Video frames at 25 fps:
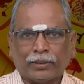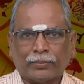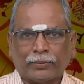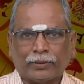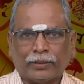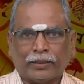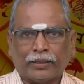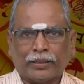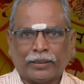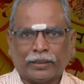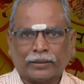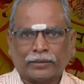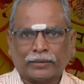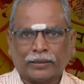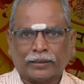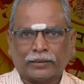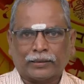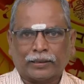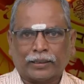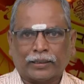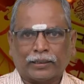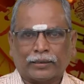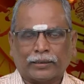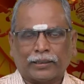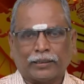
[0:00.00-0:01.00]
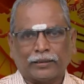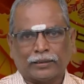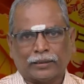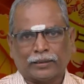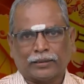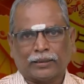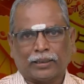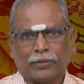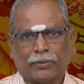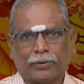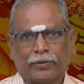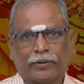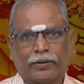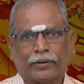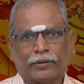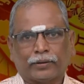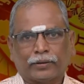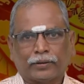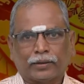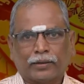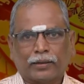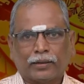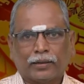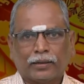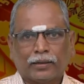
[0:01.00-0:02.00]
அதிபதி நட்சத்திரத்தில் சந்திரபவன்
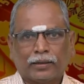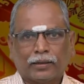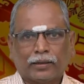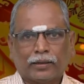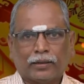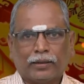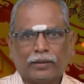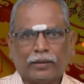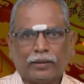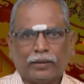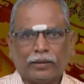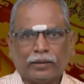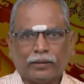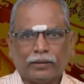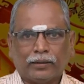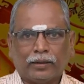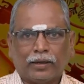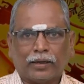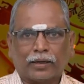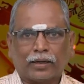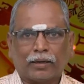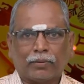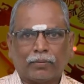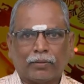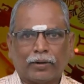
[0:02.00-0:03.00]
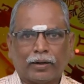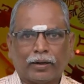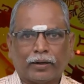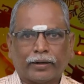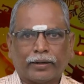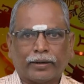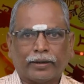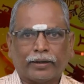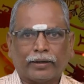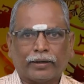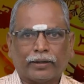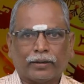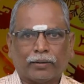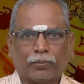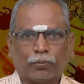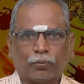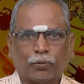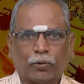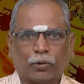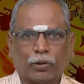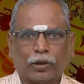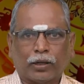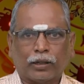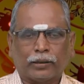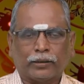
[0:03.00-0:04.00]
நிதானமான
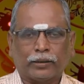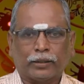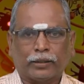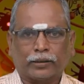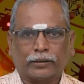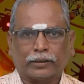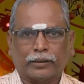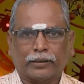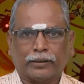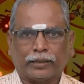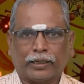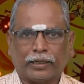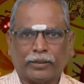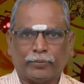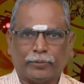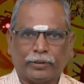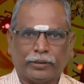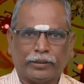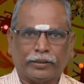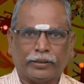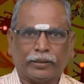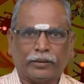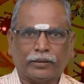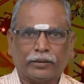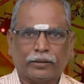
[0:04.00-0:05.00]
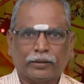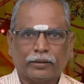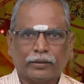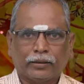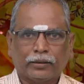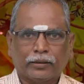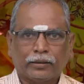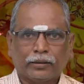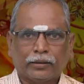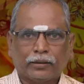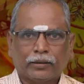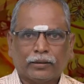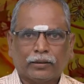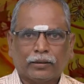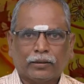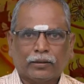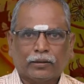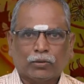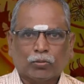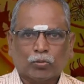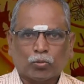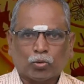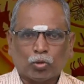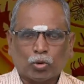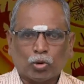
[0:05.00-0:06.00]
பொருளாதாரத்தை கடைபிடிங்கள்
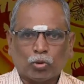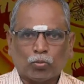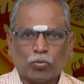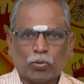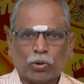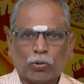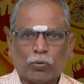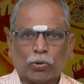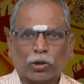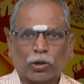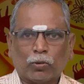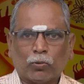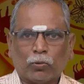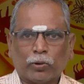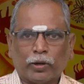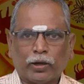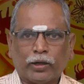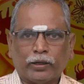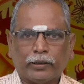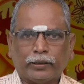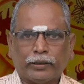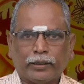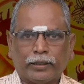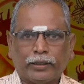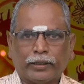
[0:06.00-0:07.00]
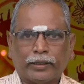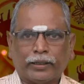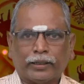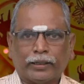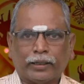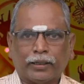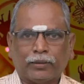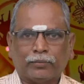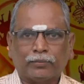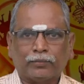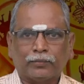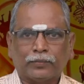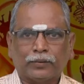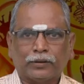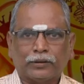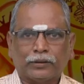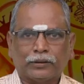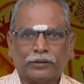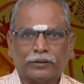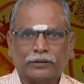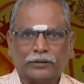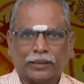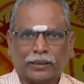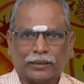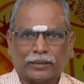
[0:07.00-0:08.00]
குடும்ப உறவுகள் இன்றைய தினம்
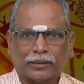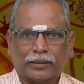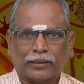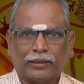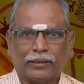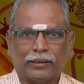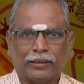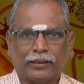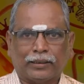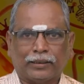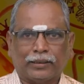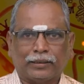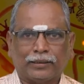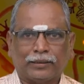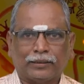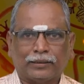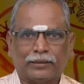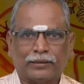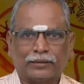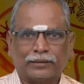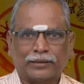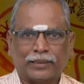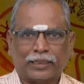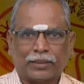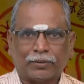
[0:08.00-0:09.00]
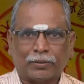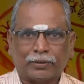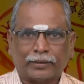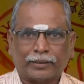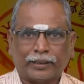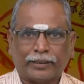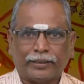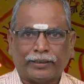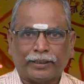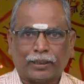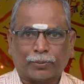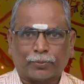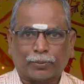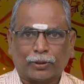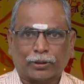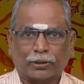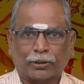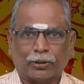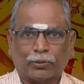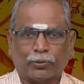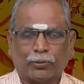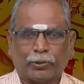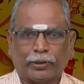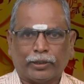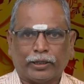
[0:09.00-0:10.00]
சற்று சிரமத்தை
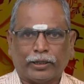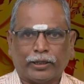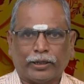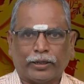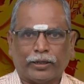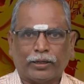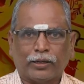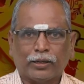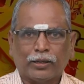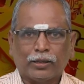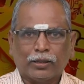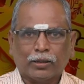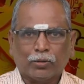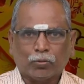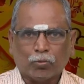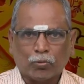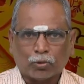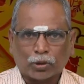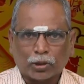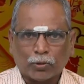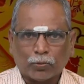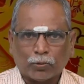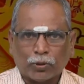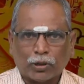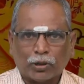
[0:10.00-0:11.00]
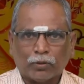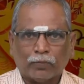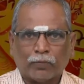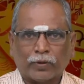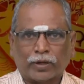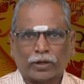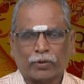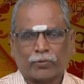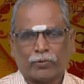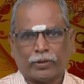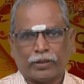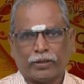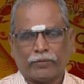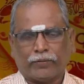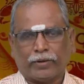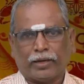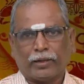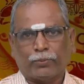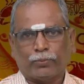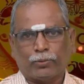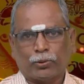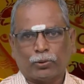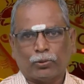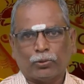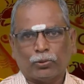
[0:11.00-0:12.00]
ஏற்படுத்தக்கூடிய உறவுகளும் வரக்கூடிய
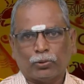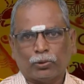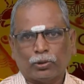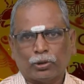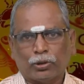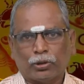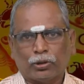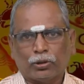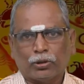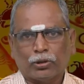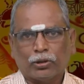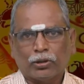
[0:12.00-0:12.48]
வாய்ப்புகள் உண்டு